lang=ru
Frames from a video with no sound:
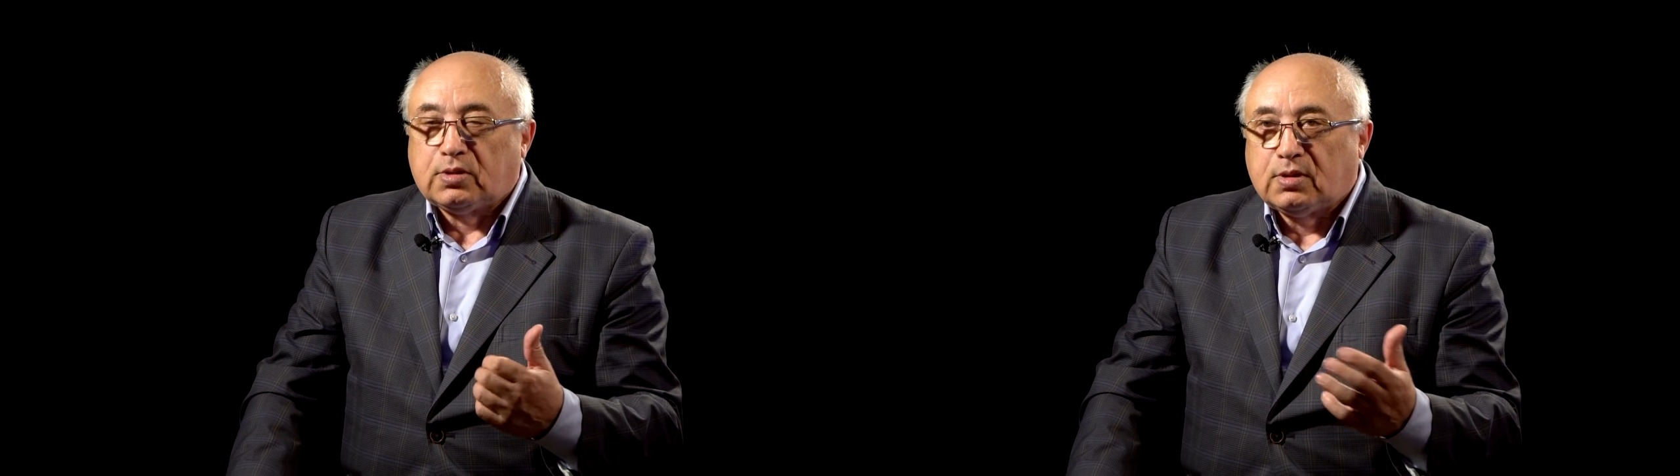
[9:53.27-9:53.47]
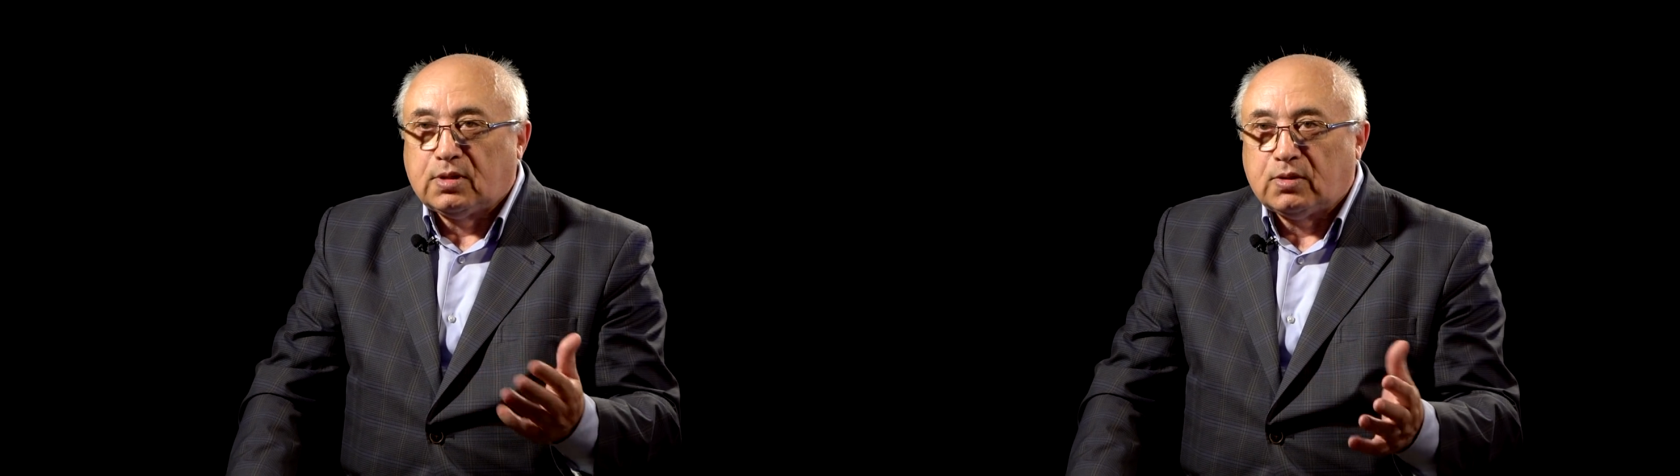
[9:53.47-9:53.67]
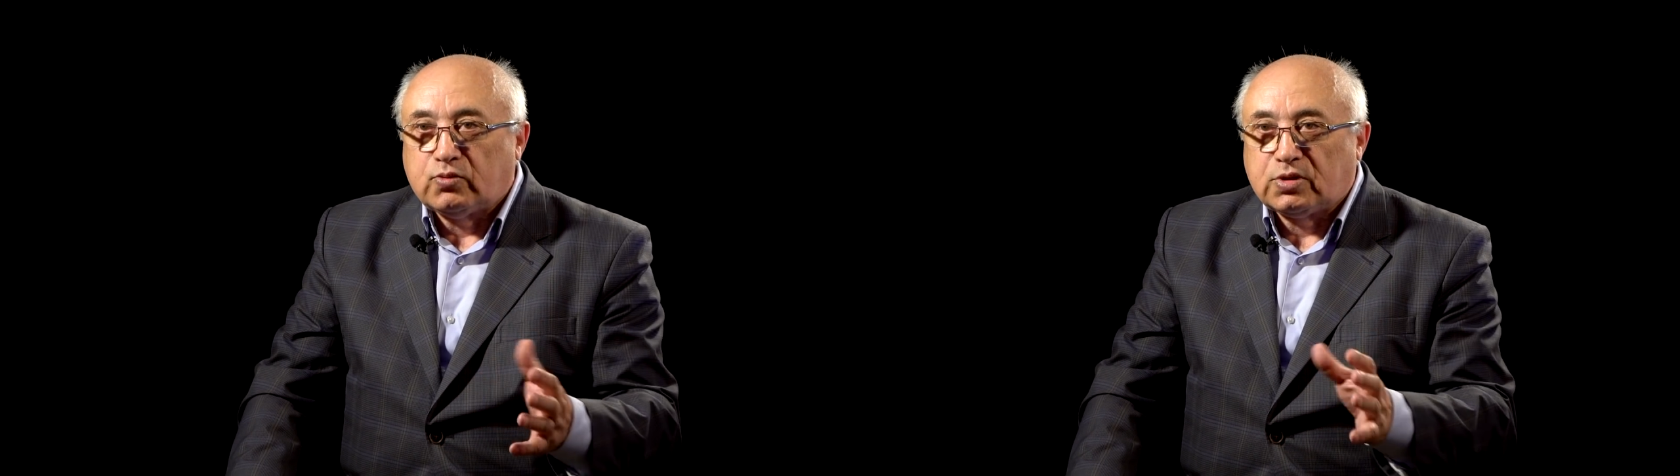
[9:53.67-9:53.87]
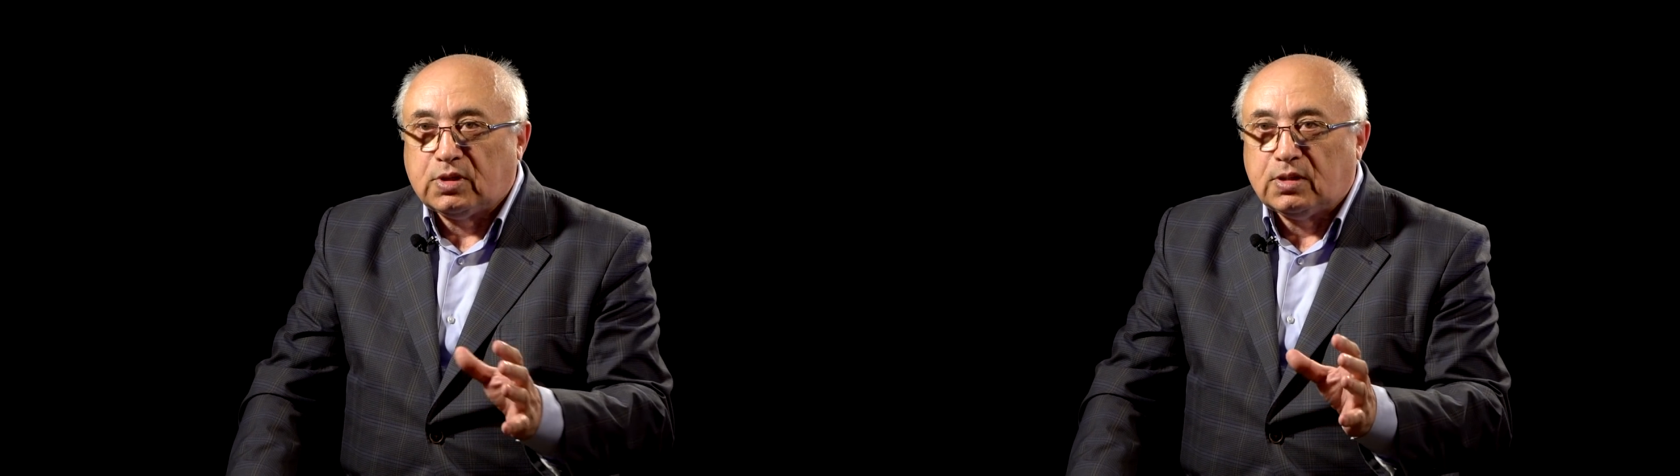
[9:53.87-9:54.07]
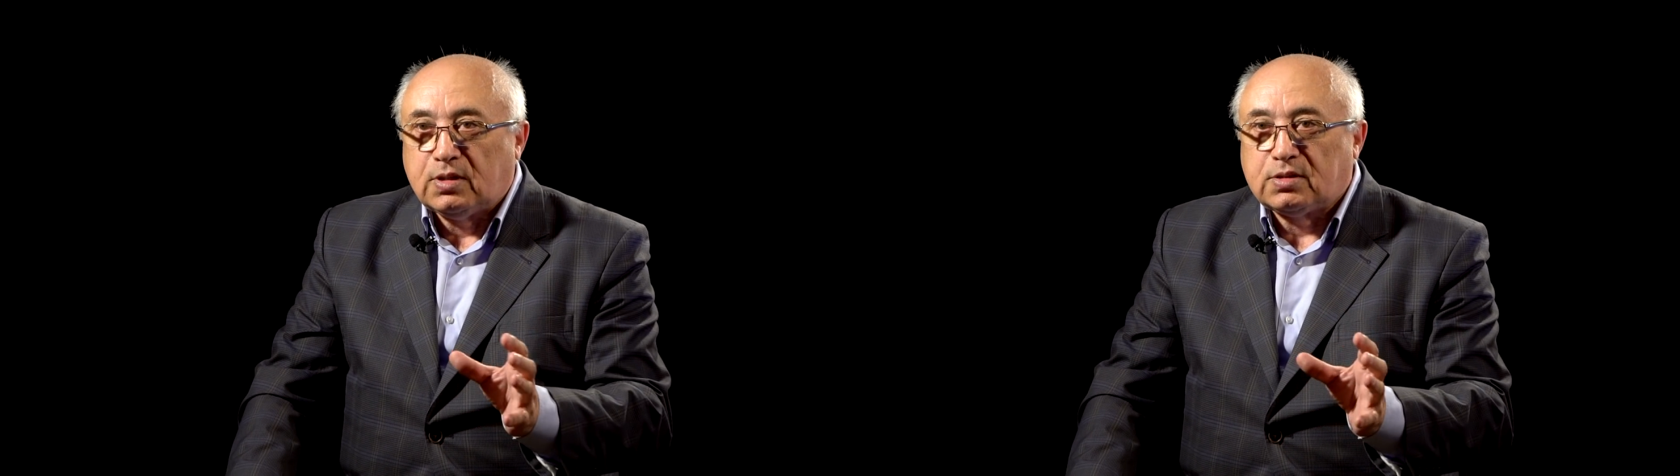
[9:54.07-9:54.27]
такая
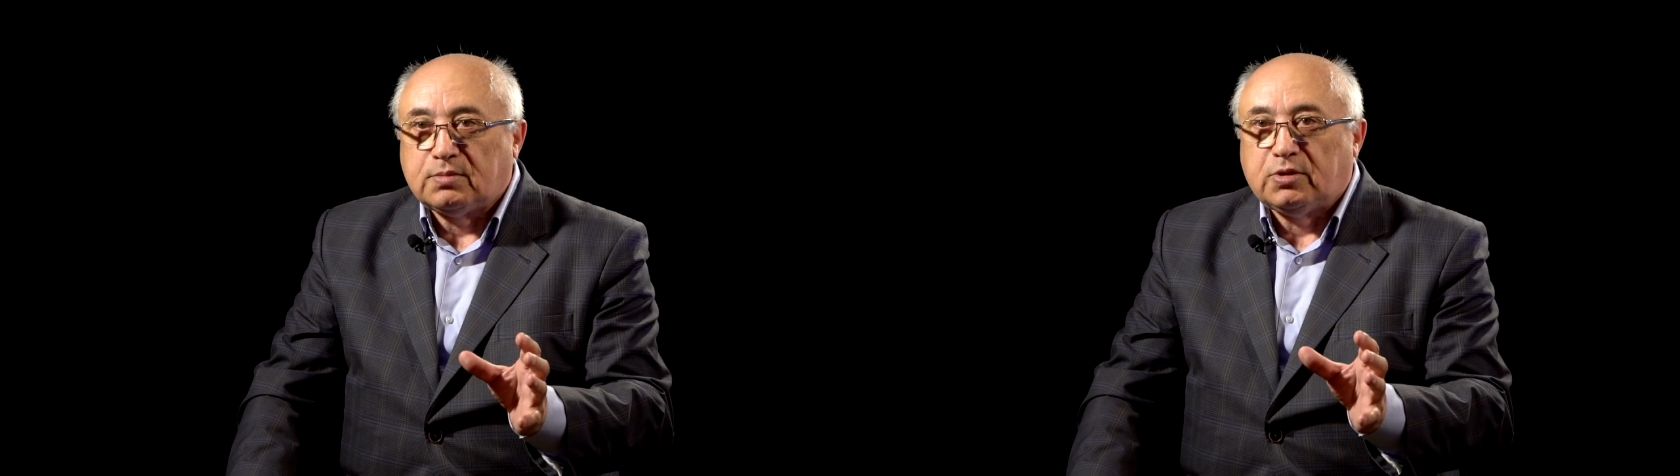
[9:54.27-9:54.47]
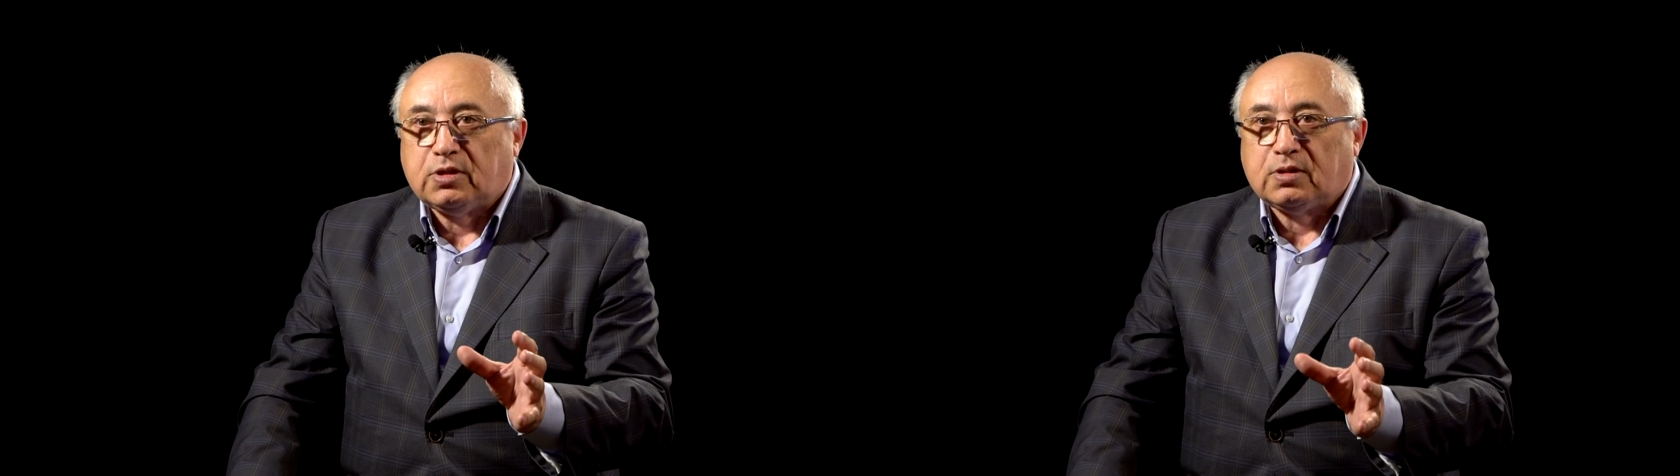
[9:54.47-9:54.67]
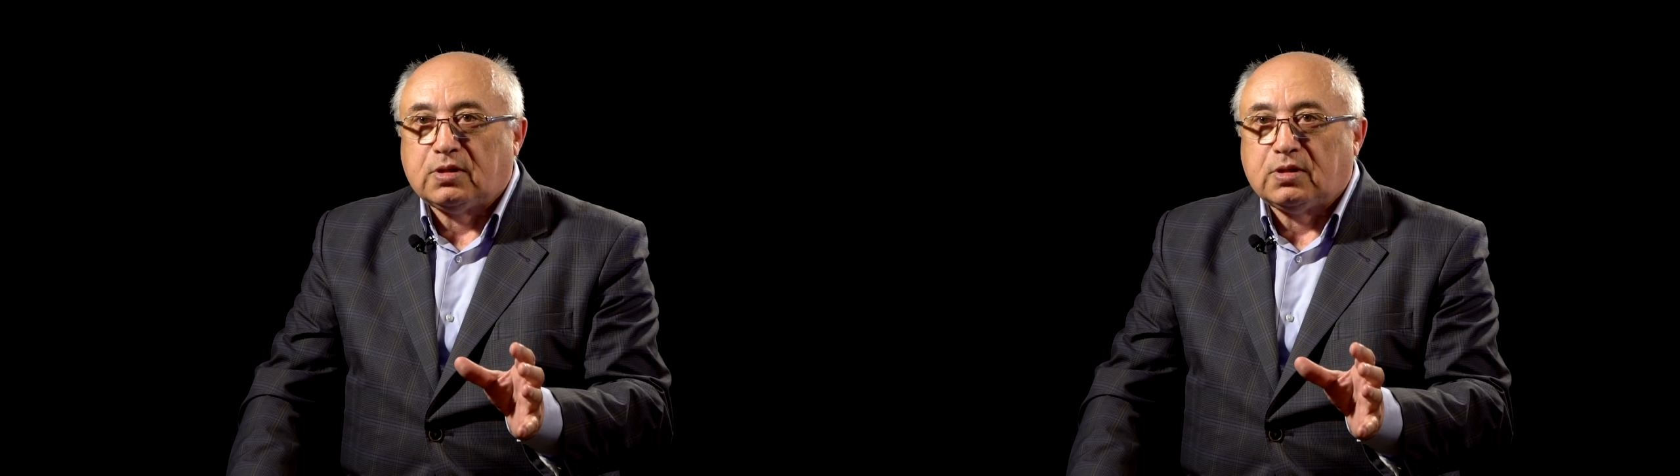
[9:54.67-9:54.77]
узкая дисциплина,